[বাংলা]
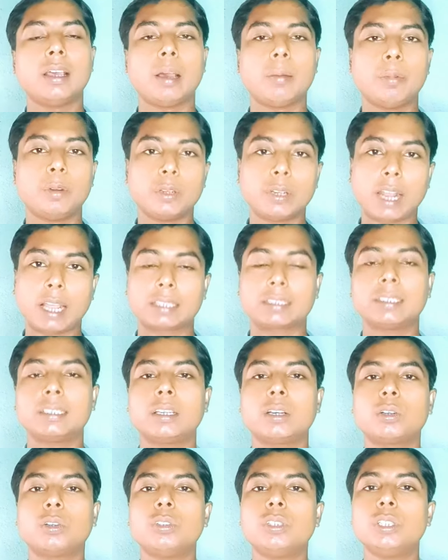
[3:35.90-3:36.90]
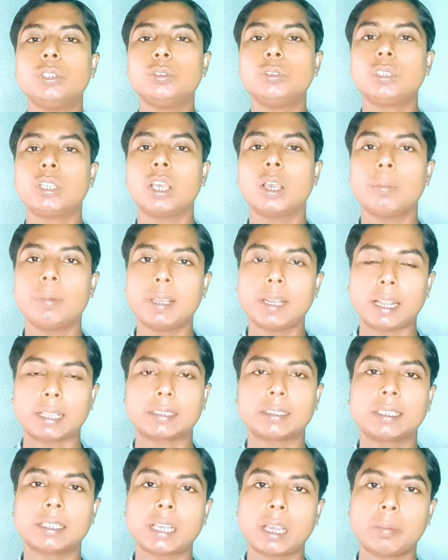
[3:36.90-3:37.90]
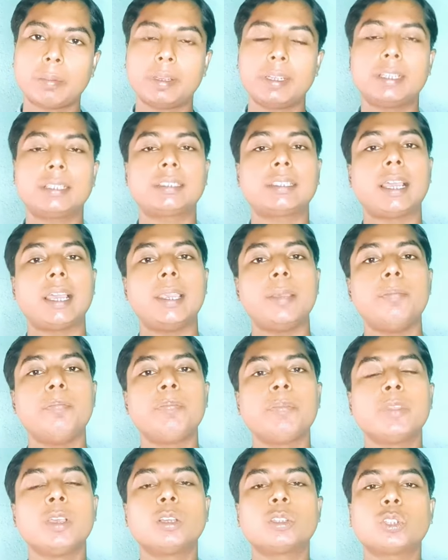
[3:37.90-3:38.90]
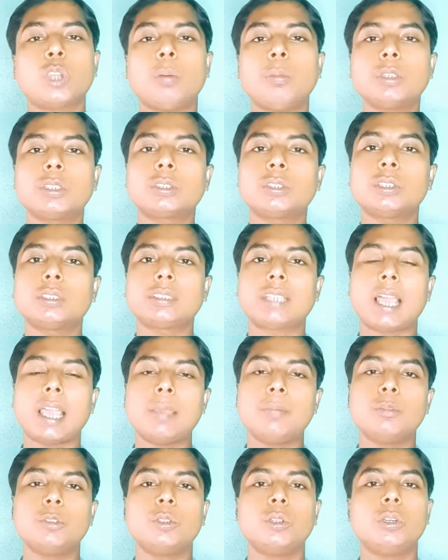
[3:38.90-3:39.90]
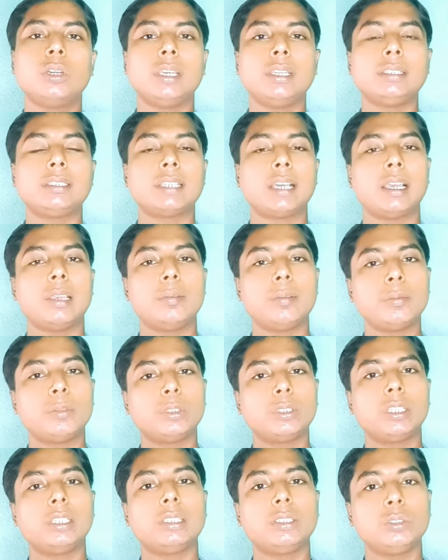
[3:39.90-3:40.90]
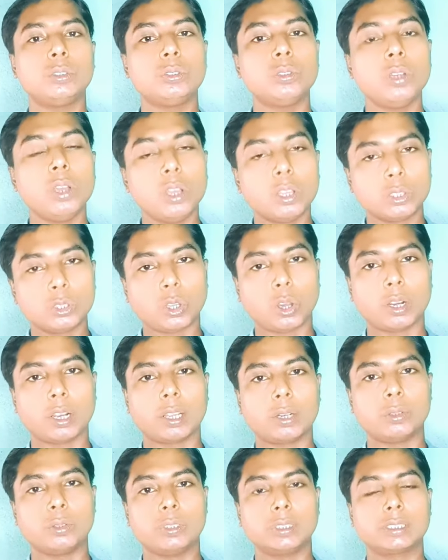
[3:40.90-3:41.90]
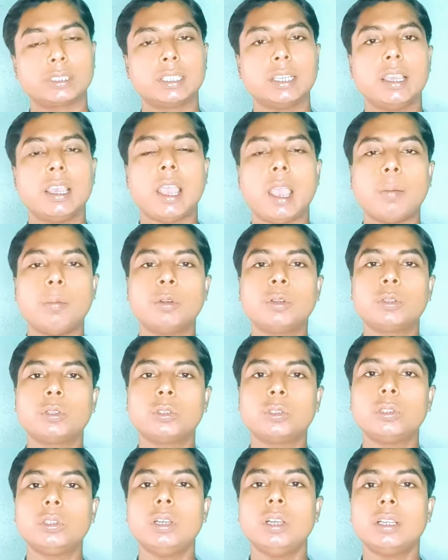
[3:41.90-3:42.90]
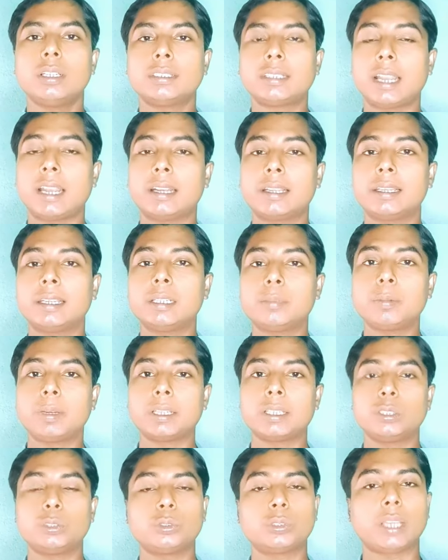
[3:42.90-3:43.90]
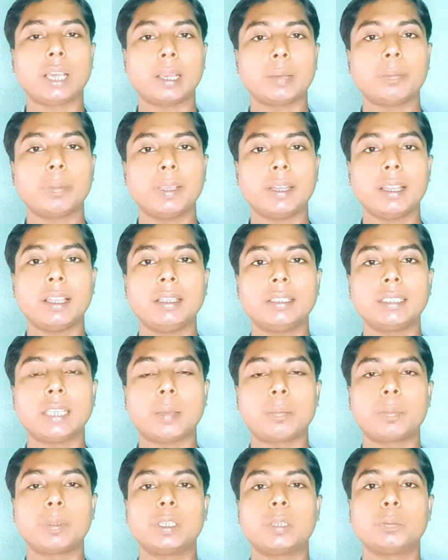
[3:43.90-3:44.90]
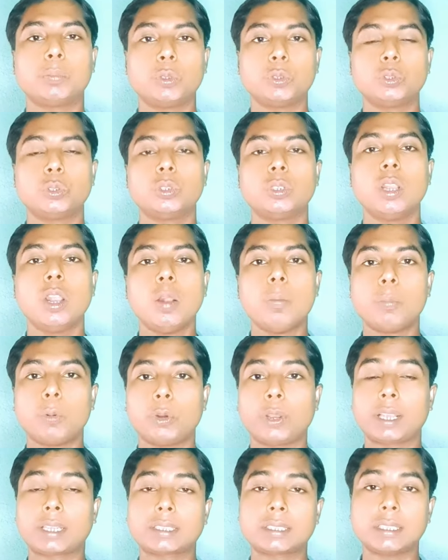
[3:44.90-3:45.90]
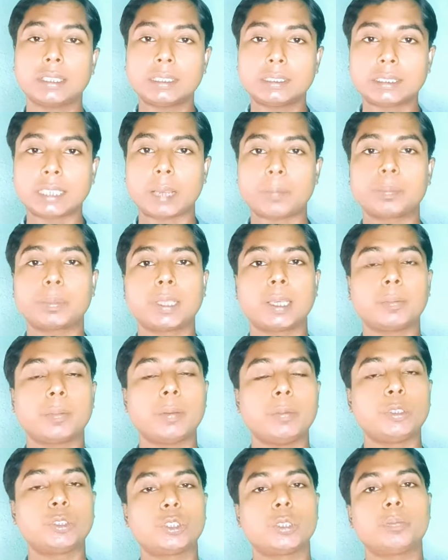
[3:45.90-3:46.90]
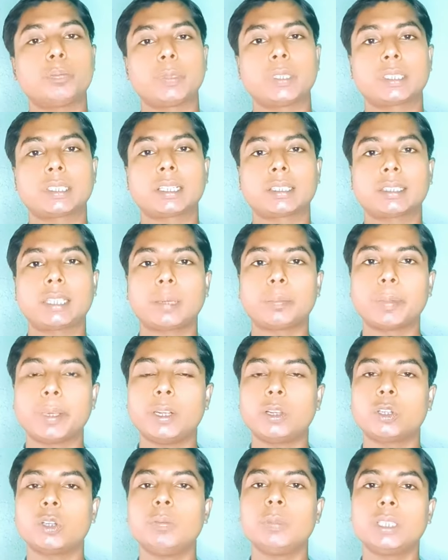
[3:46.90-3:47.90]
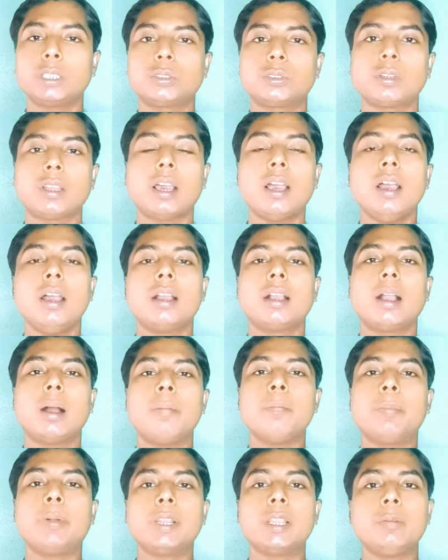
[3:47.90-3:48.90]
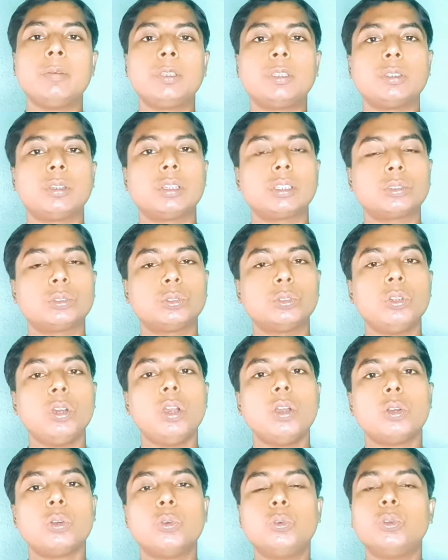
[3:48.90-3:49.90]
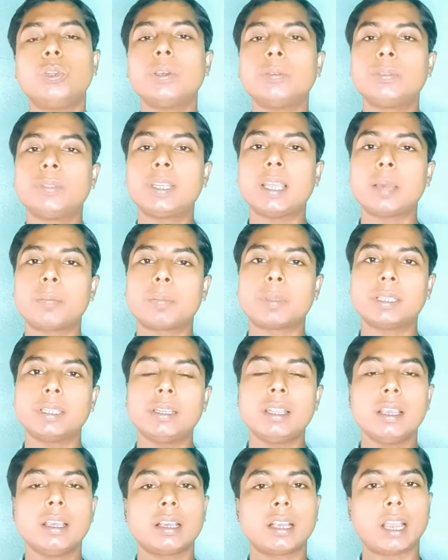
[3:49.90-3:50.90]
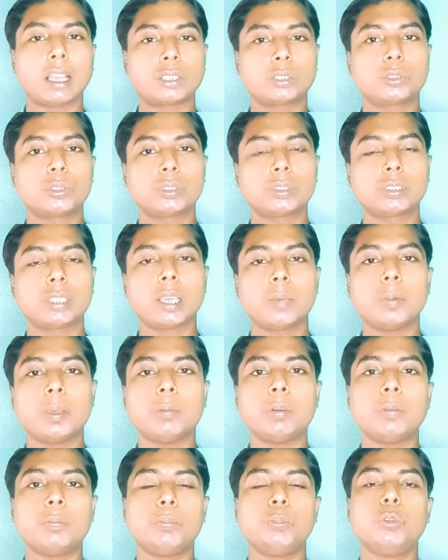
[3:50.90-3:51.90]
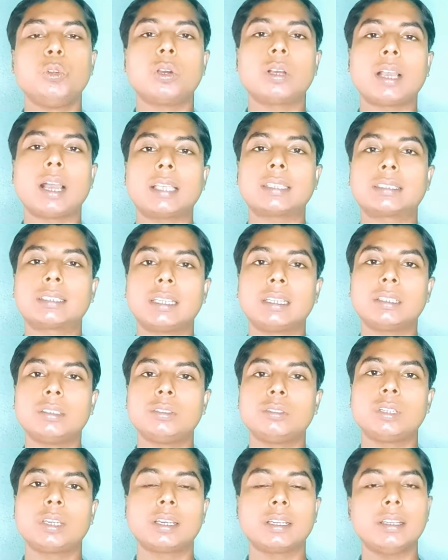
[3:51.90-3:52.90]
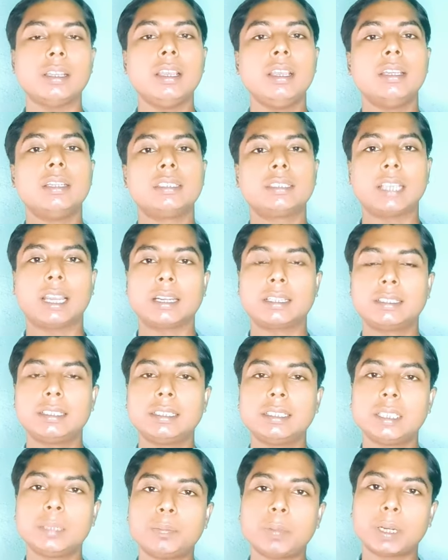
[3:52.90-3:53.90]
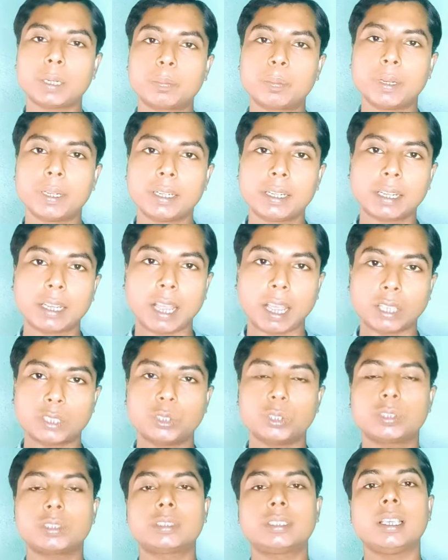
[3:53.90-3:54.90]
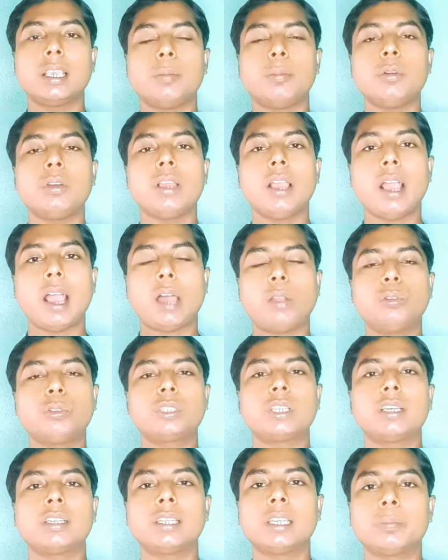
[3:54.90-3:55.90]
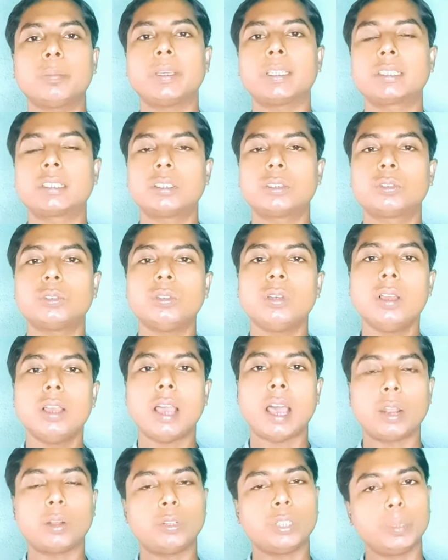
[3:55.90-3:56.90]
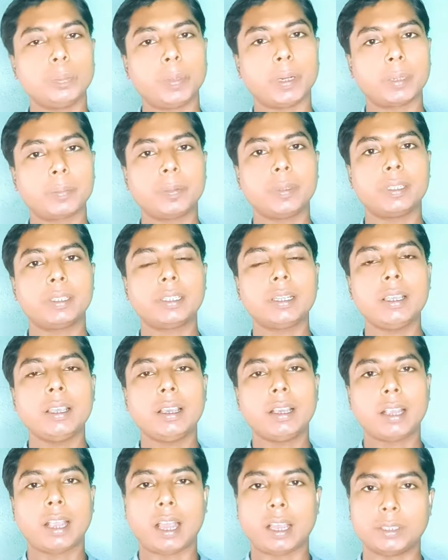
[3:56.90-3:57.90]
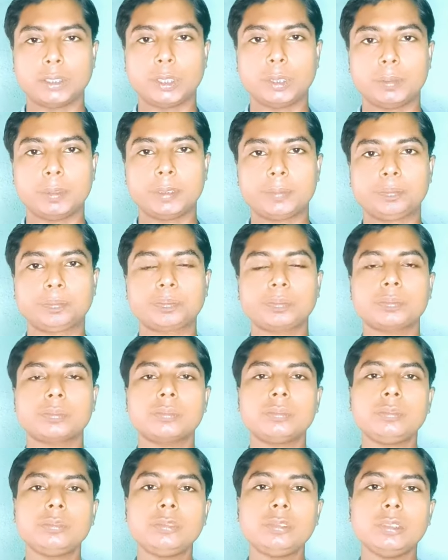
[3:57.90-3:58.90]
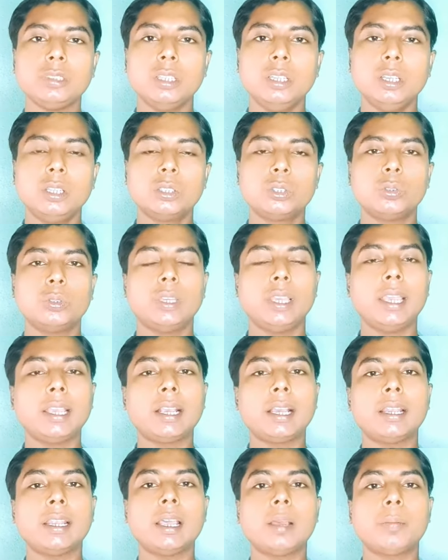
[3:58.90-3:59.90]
এবং রাতে যখন ডিউটি হবে রাতের খাবারের টাইম সমস্ত টাইমগুলো এই টাইমের মধ্যেই কিন্তু ধরা রয়েছে এমন কোনো টার্গেট বা কিছু থাকবে না যে আপনাদের প্রচুর প্রোডাকশনের চাপ থাকবে ভীষণ প্রেশার থাকবে এরকম কিছু না কোম্পানির ভিতরে শুধু ঘুরে ফিরে আপনাদের কাজ করতে হবে এবং পুরো কাজটাই কিন্তু এখানে চার্জিং ডিপার্টমেন্টে কাজ হচ্ছে এবং আনুষঙ্গিক বেশ কিছু আরও ডিপার্টমেন্টে কাজ হবে তো এখানে